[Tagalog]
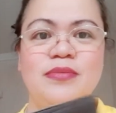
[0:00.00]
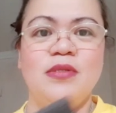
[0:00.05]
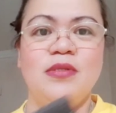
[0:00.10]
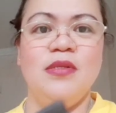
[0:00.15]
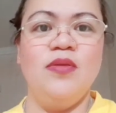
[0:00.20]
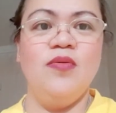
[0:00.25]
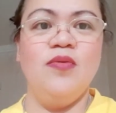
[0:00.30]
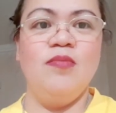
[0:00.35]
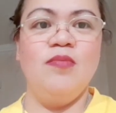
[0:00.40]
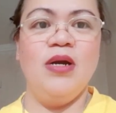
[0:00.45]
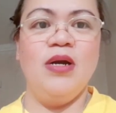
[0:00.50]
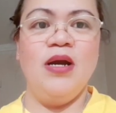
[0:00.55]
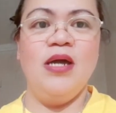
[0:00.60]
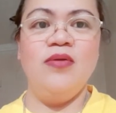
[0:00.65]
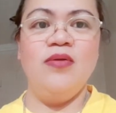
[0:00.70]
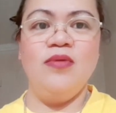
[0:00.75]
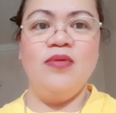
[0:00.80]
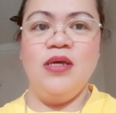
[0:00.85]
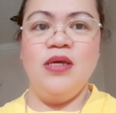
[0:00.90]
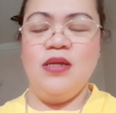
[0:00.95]
No,
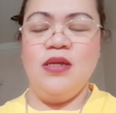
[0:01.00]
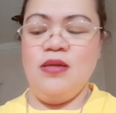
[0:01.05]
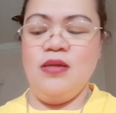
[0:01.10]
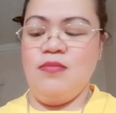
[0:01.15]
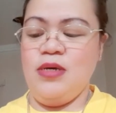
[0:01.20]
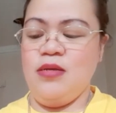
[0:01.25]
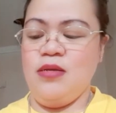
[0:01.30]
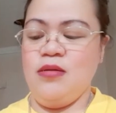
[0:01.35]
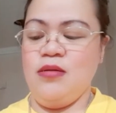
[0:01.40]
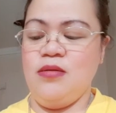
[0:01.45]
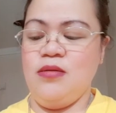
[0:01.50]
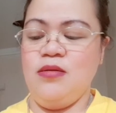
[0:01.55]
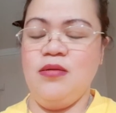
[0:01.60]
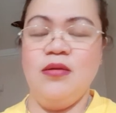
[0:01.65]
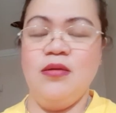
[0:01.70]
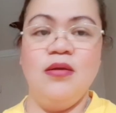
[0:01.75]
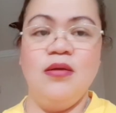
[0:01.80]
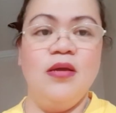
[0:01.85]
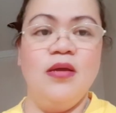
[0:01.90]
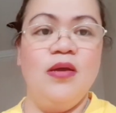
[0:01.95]
magkano kayang laman?
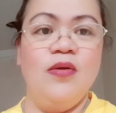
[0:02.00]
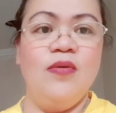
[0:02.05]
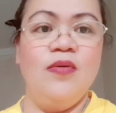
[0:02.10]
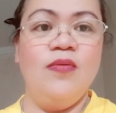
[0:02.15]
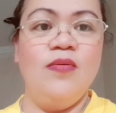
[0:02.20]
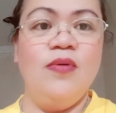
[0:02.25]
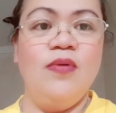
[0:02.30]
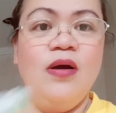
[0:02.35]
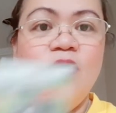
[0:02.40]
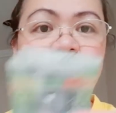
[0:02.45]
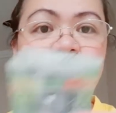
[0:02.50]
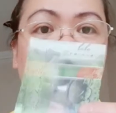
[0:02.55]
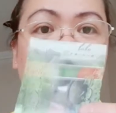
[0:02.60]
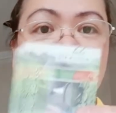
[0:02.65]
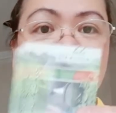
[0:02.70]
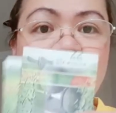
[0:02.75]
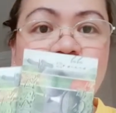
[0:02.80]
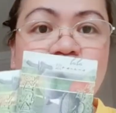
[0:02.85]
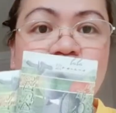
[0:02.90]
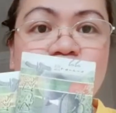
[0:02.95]
Wow,
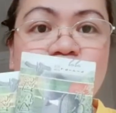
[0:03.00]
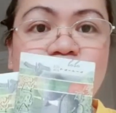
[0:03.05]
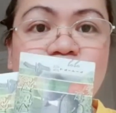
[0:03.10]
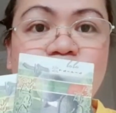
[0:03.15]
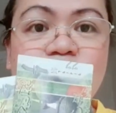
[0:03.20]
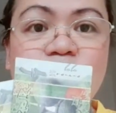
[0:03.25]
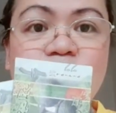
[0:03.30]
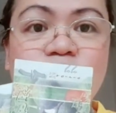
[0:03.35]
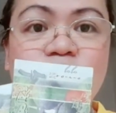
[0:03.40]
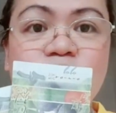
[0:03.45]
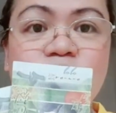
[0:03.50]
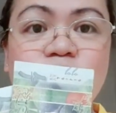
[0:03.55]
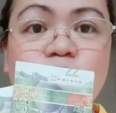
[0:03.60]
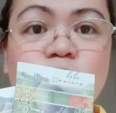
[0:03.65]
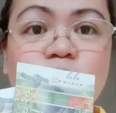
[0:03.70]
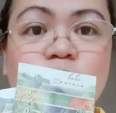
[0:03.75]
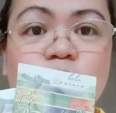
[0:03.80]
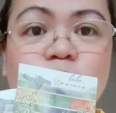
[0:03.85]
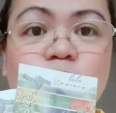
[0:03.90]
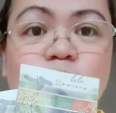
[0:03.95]
may laman siya ng
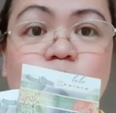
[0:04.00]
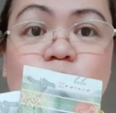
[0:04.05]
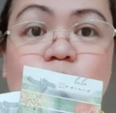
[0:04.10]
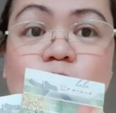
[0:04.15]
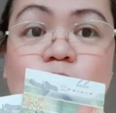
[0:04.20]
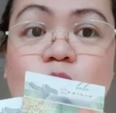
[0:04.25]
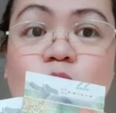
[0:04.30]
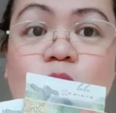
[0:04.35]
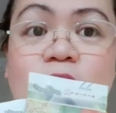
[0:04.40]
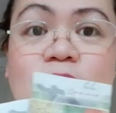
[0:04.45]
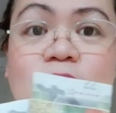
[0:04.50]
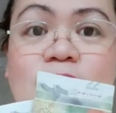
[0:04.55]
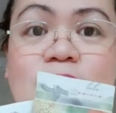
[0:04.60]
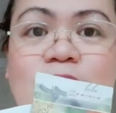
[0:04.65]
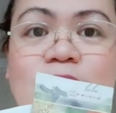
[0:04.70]
1